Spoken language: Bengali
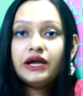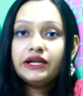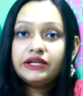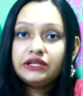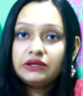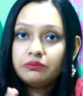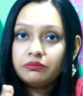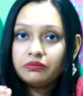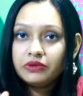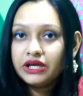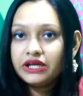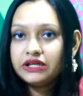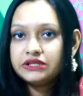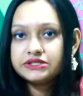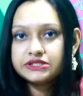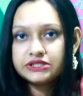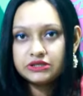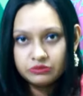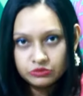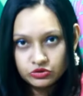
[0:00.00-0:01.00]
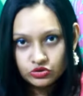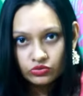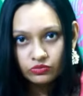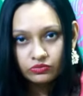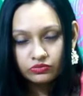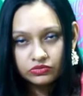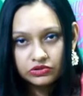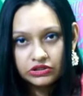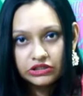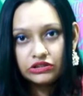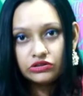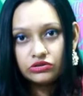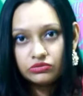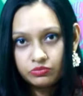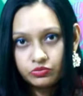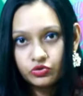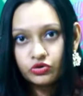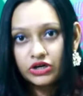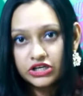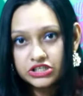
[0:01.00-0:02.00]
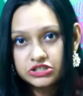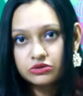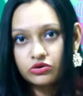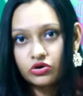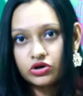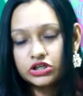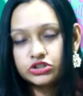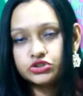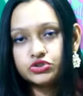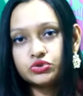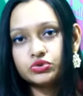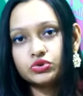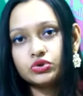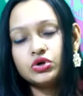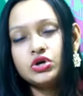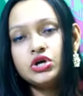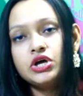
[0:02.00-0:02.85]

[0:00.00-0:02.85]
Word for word: এটি মেইন সিমটম প্রকাশ করার জন্য